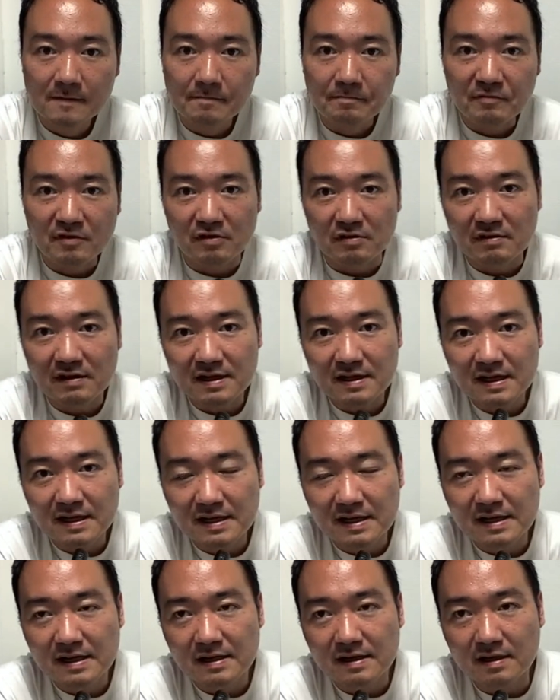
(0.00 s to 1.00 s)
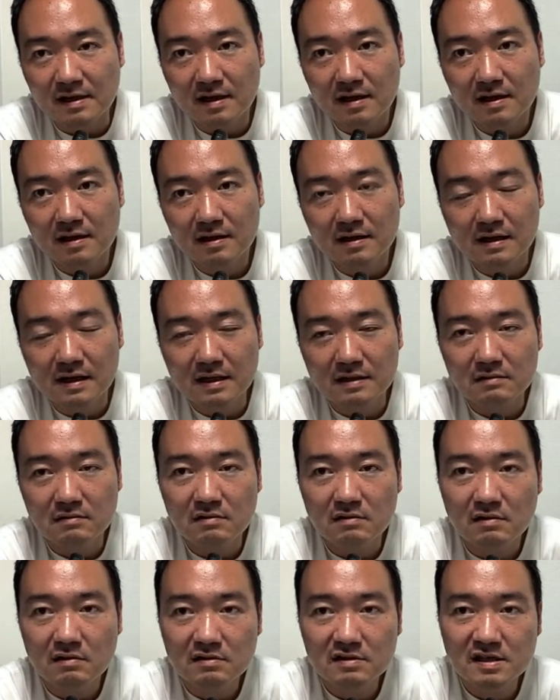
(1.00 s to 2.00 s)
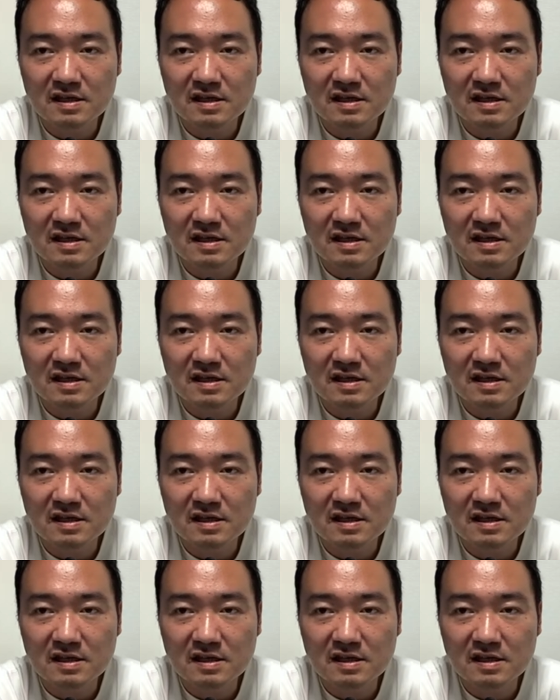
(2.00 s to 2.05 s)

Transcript: これはねあの